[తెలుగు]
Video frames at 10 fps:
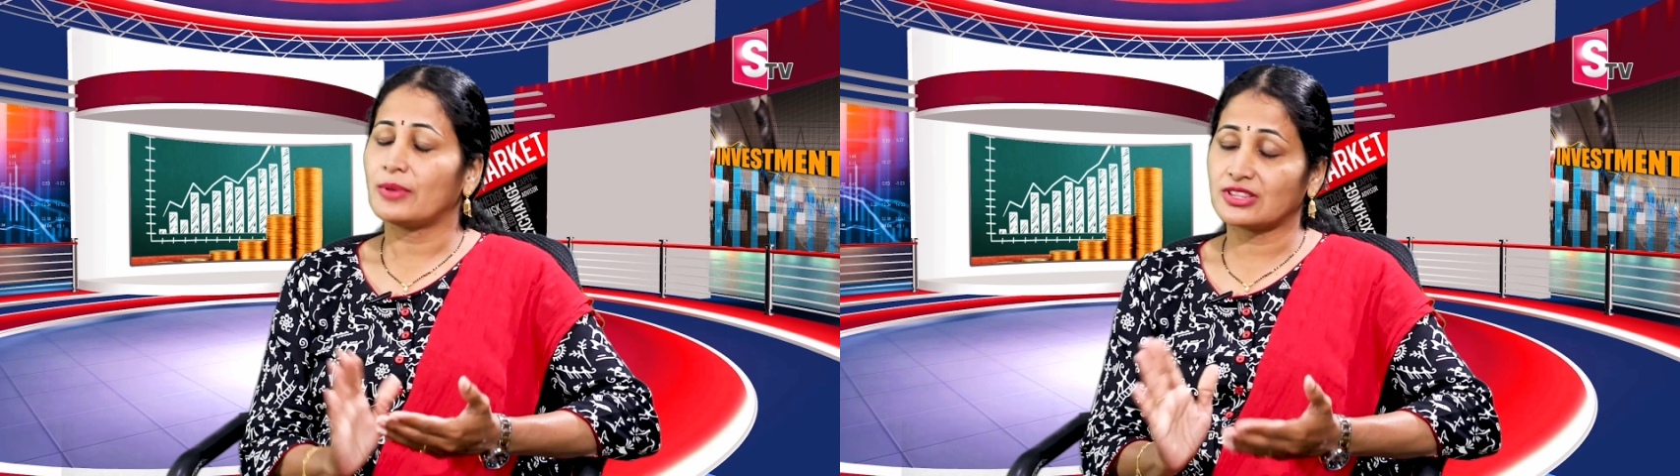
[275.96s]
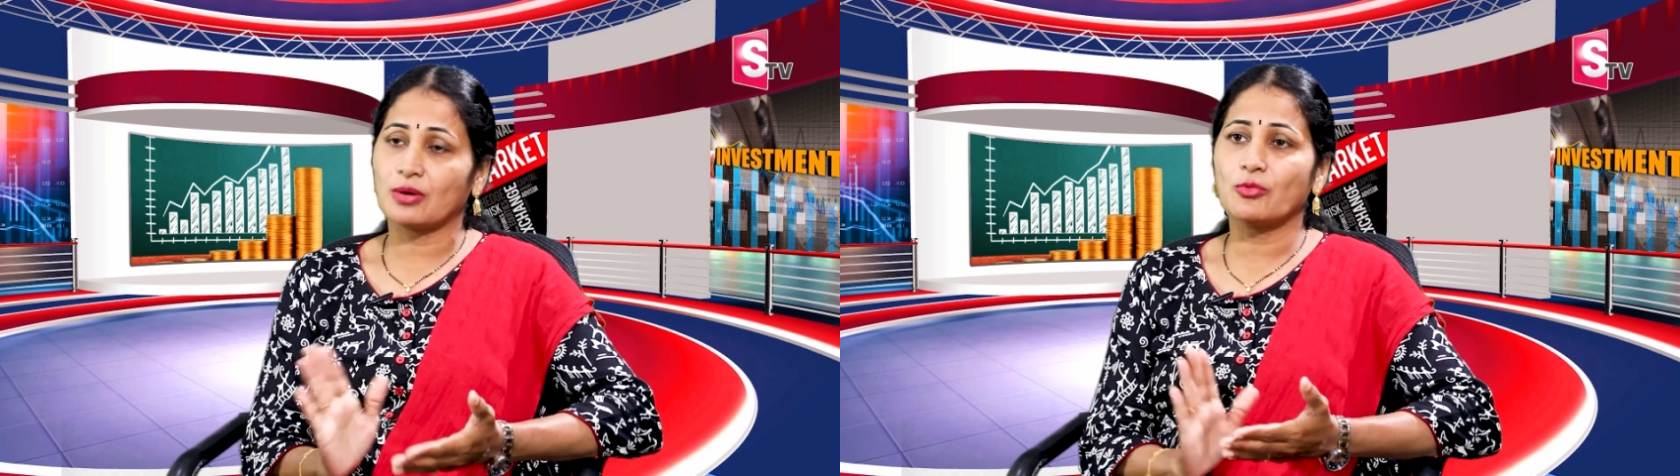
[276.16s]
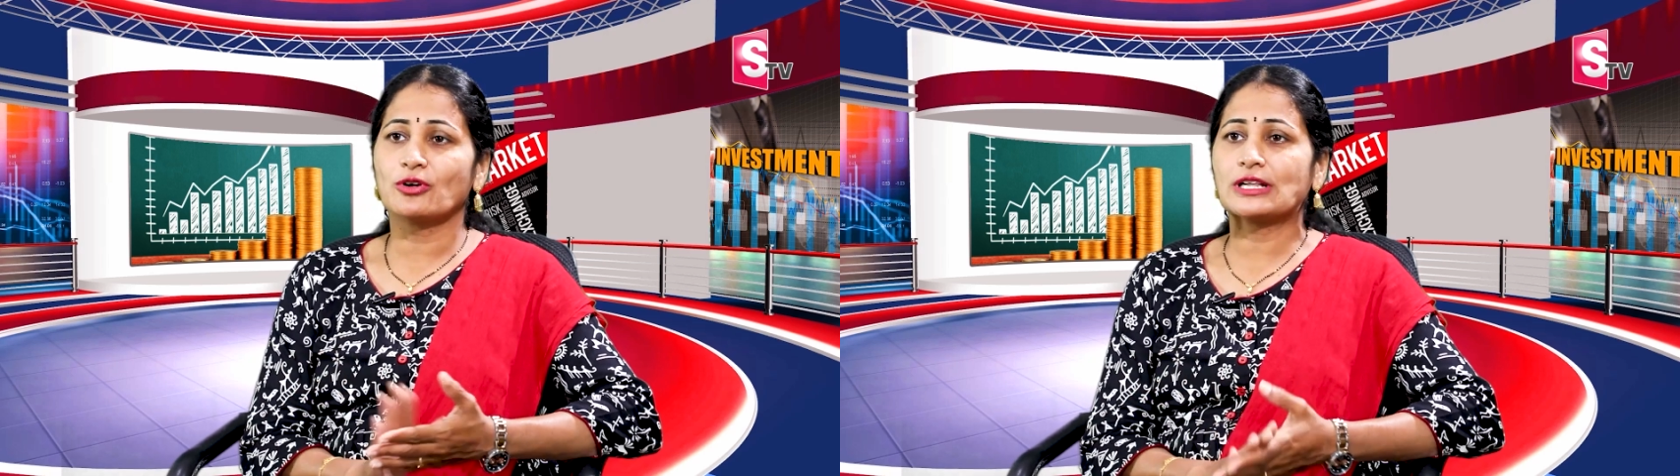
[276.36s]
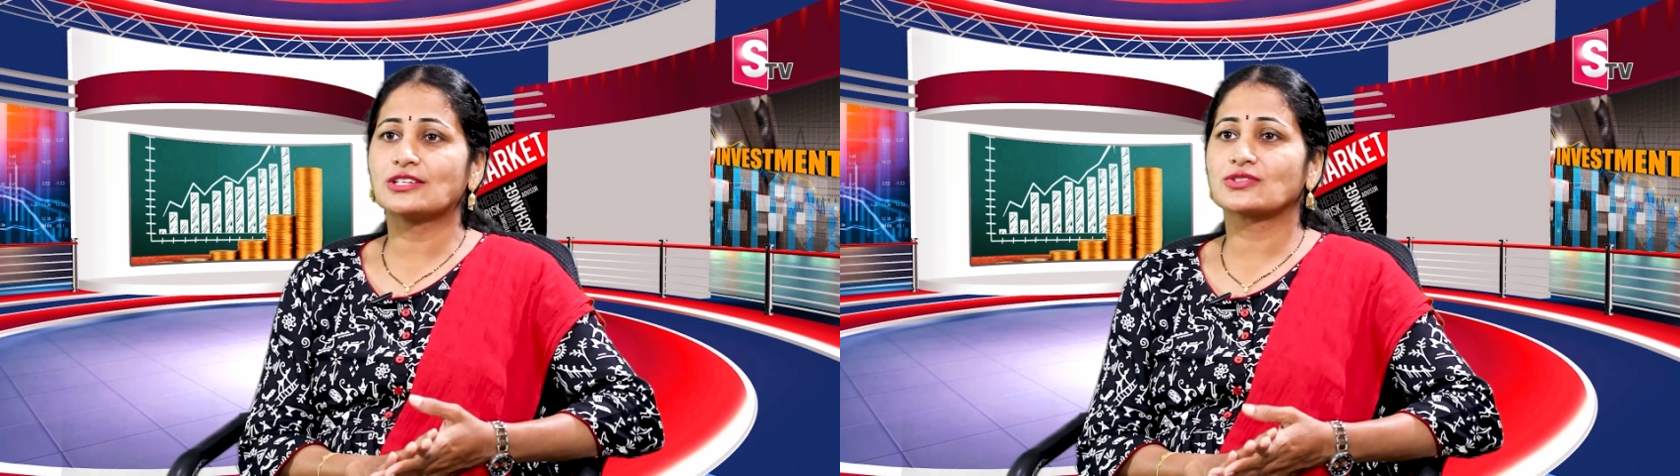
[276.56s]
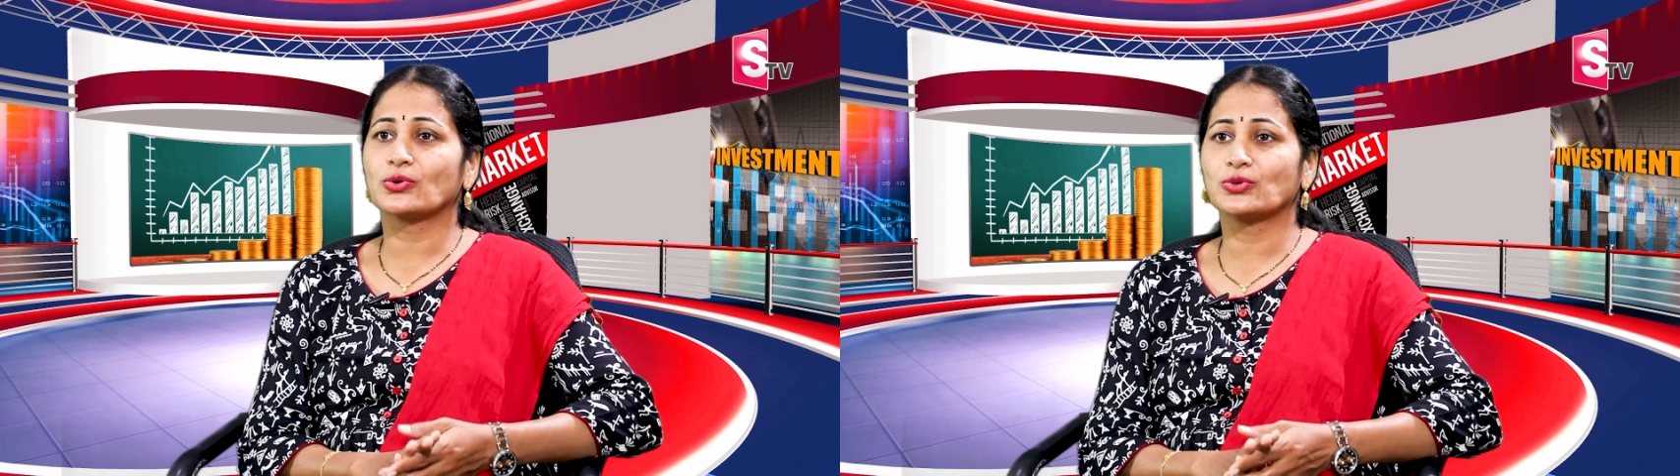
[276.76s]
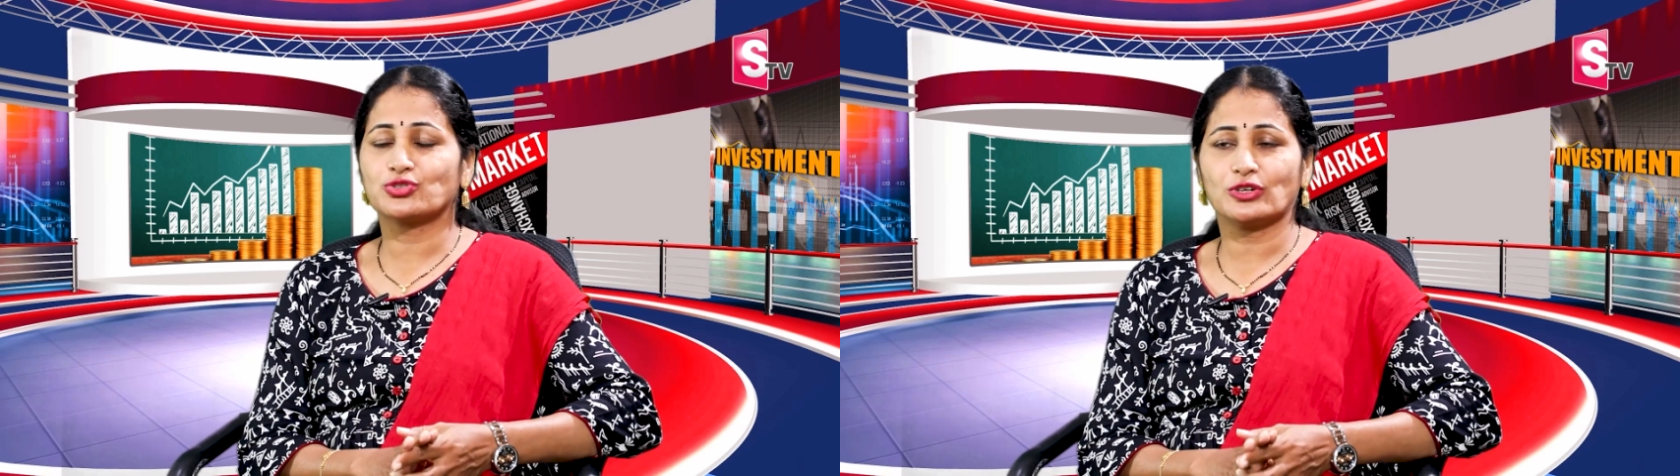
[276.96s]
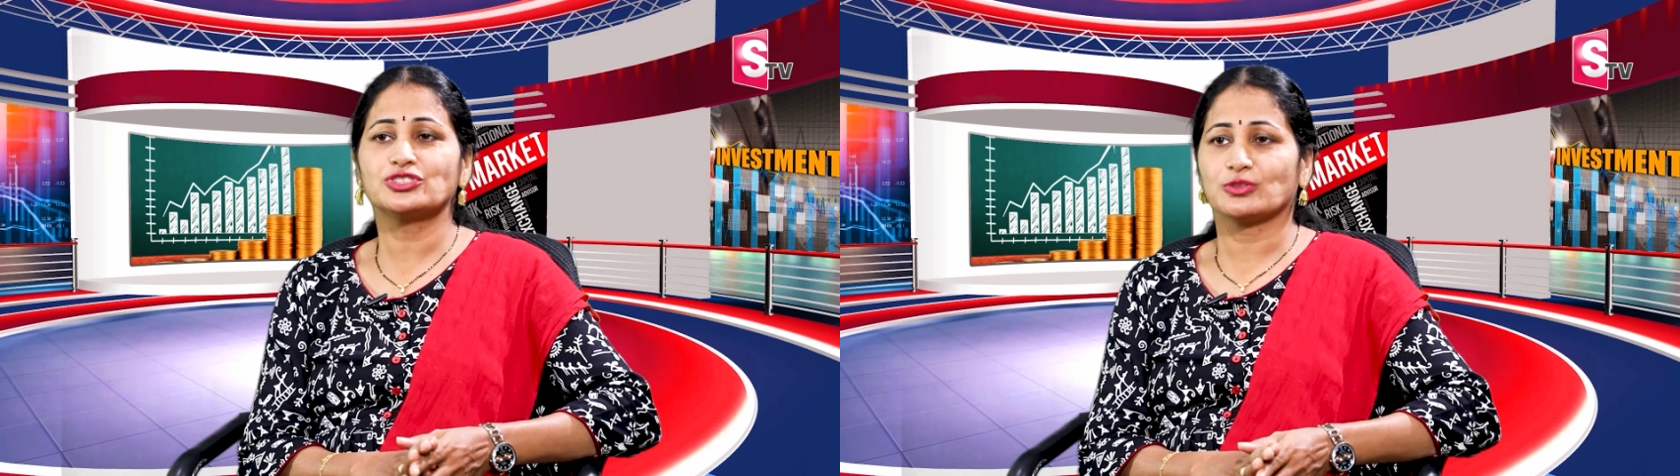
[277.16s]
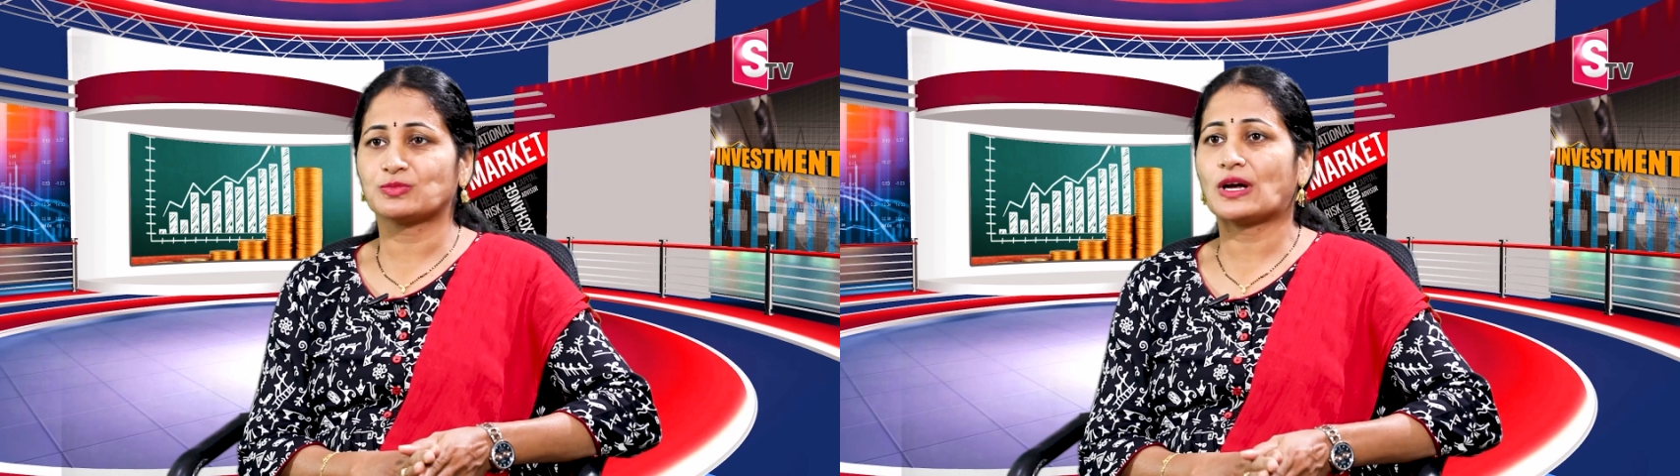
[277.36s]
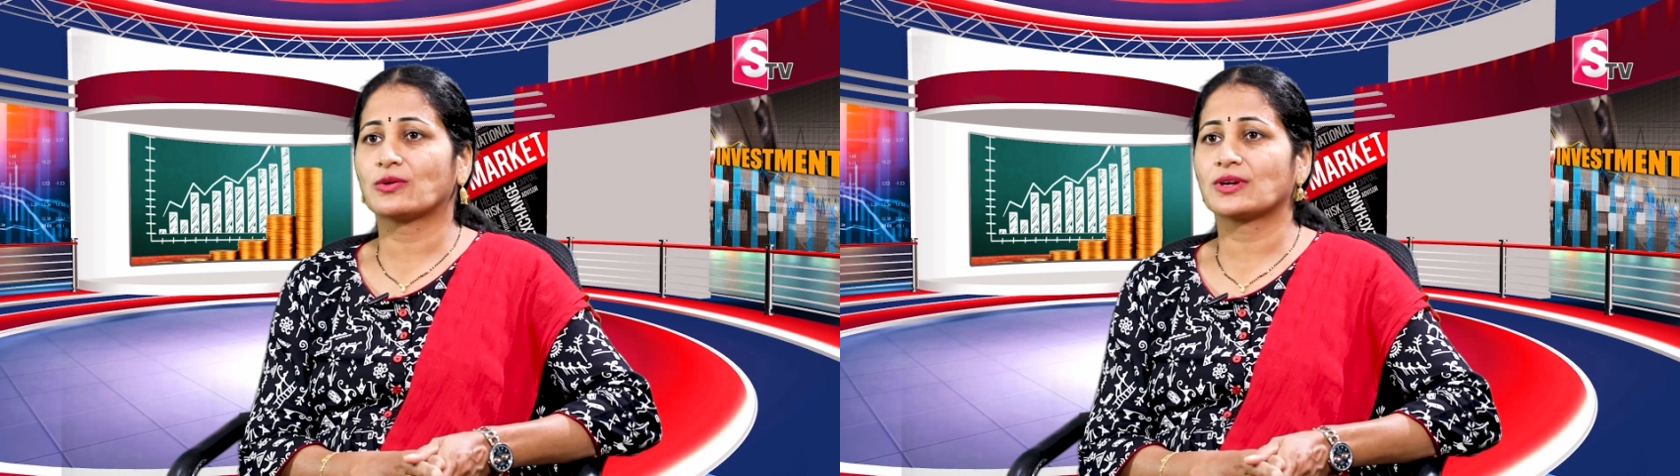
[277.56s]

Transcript: పెద్ద అమౌంట్లు తీసుకోవచ్చు అని చెప్తా